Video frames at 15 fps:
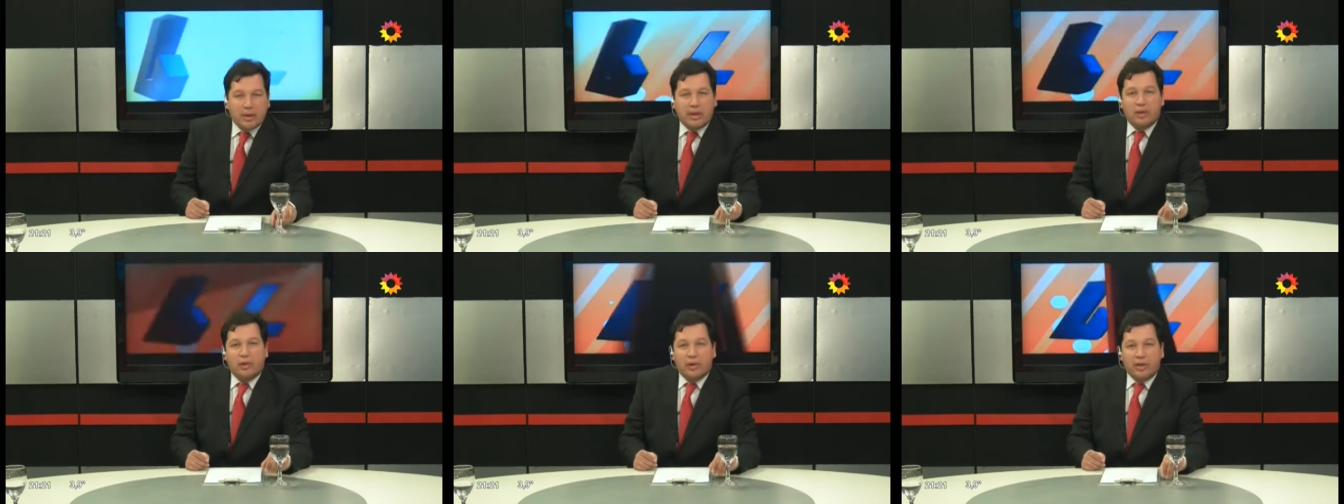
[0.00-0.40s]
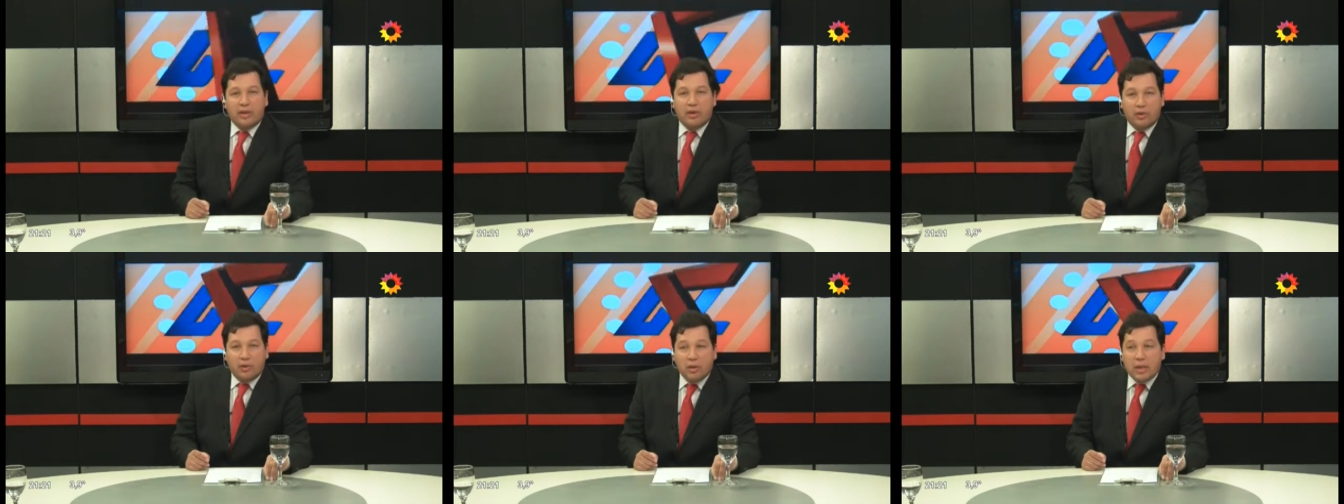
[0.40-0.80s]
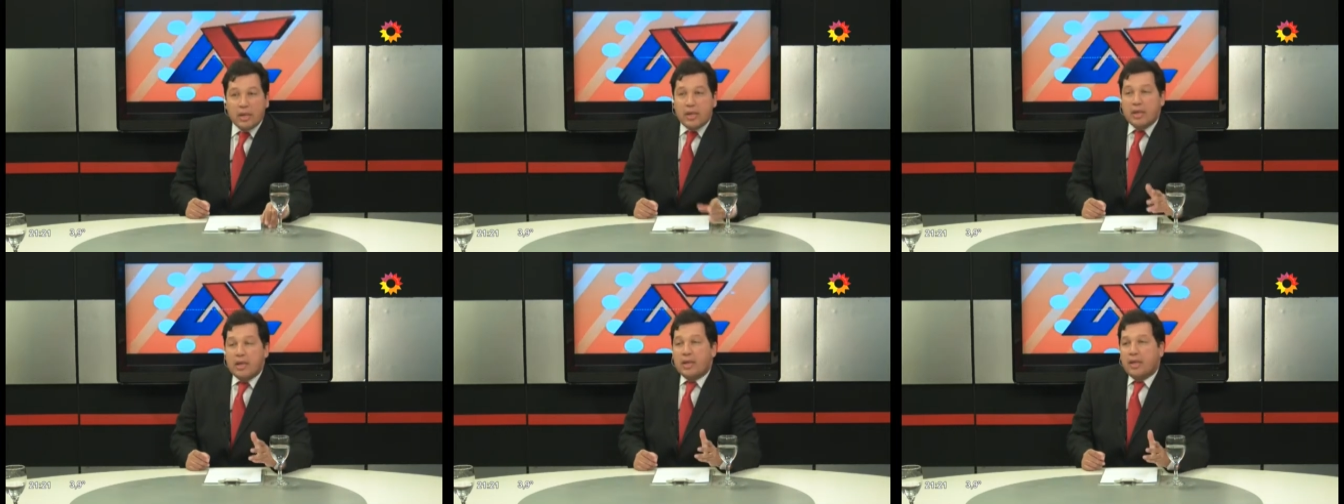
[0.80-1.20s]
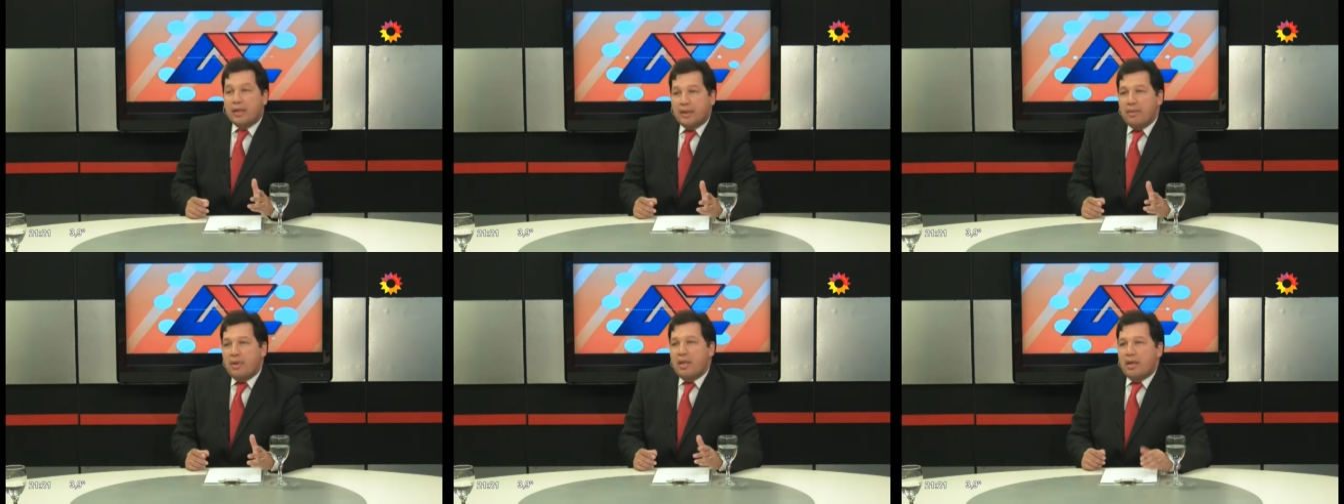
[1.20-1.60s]
que lo originó.
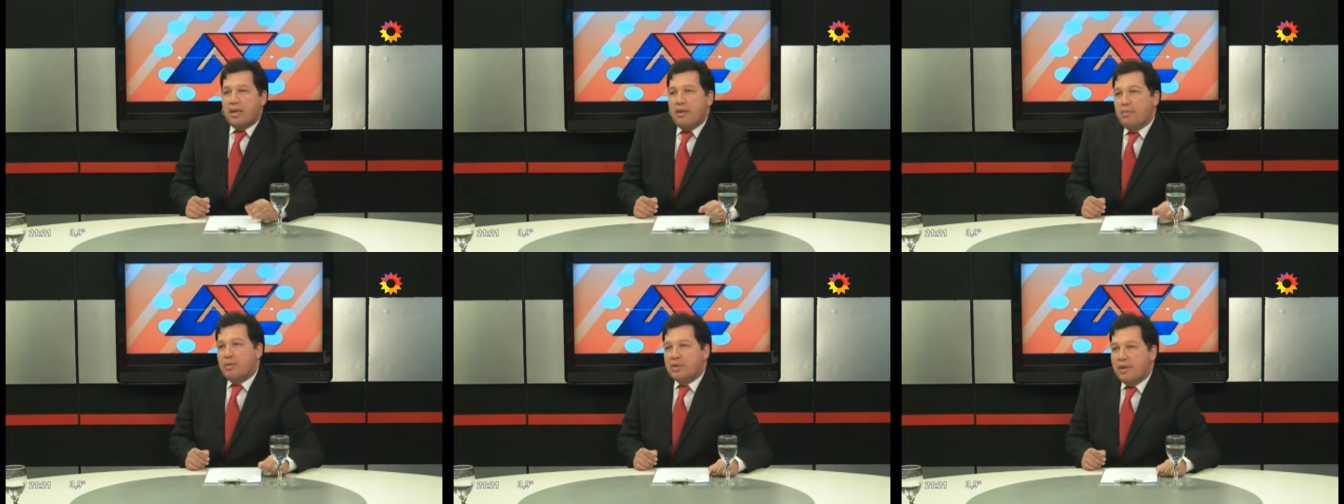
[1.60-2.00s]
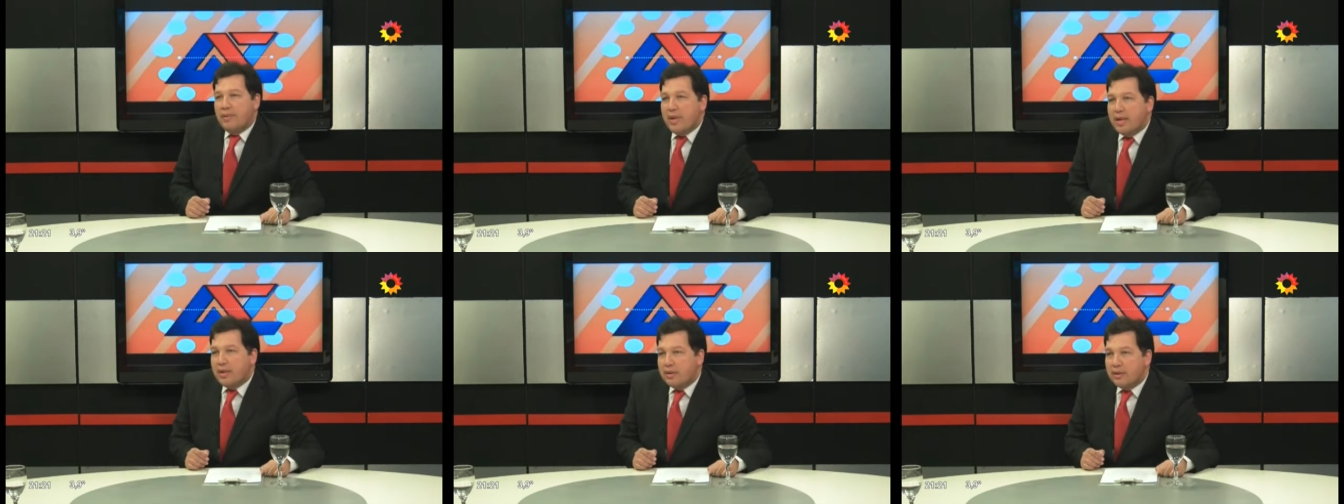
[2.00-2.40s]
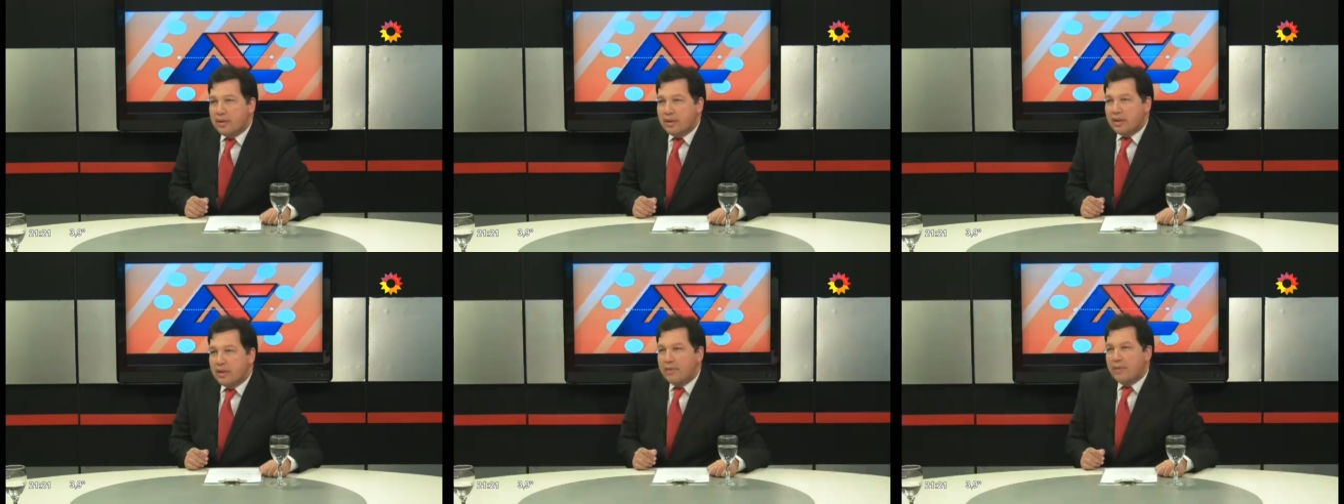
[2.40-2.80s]
El tema del que vamos a hablar tiene que